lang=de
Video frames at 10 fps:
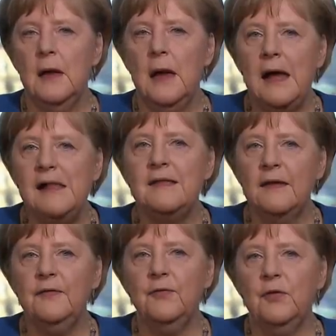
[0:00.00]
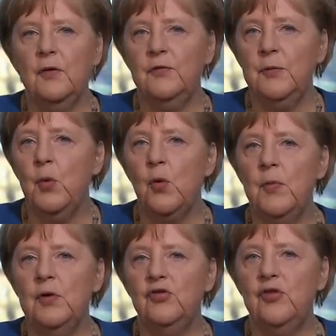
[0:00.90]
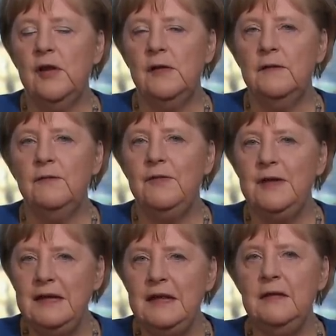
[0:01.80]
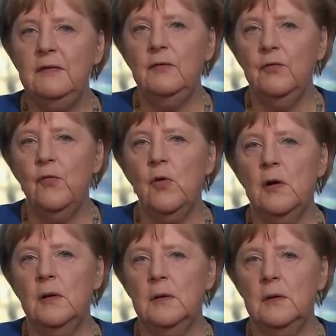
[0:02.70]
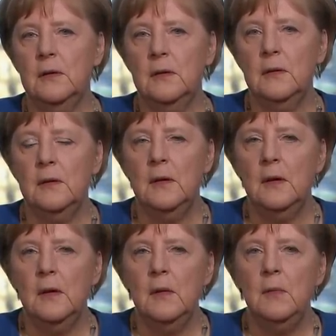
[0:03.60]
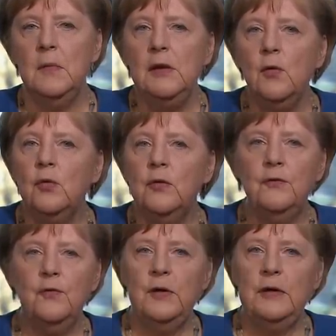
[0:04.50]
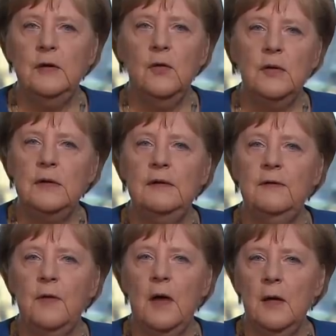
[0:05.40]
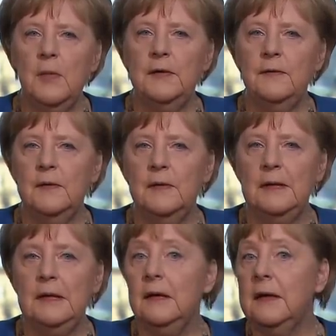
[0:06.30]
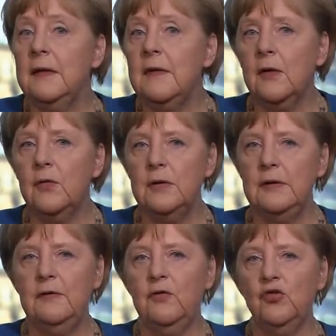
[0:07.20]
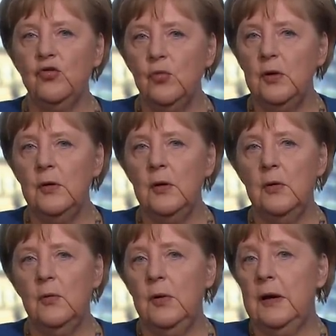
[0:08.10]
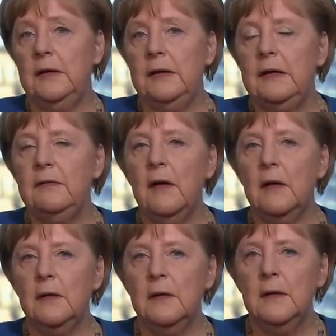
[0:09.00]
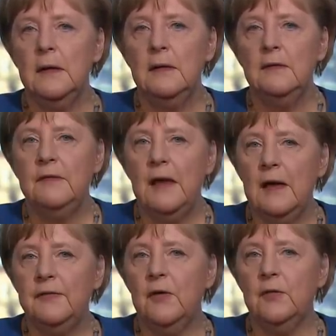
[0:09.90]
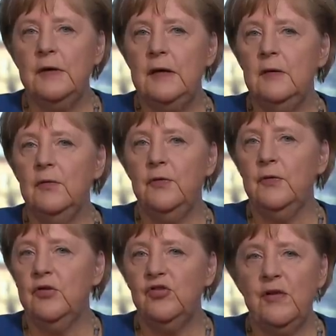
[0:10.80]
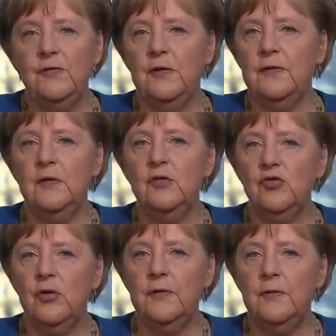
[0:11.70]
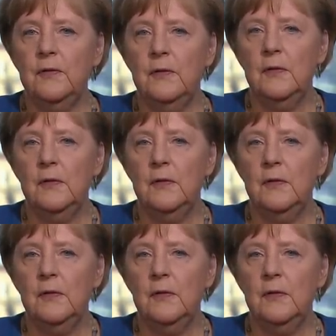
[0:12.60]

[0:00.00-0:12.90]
all das wird auf die Probe gestellt wie nie zuvor. Millionen von ihnen können nicht zur Arbeit, ihre Kinder können nicht zur Schule oder in die Kita, Theater und Kinos und Geschäfte sind geschlossen.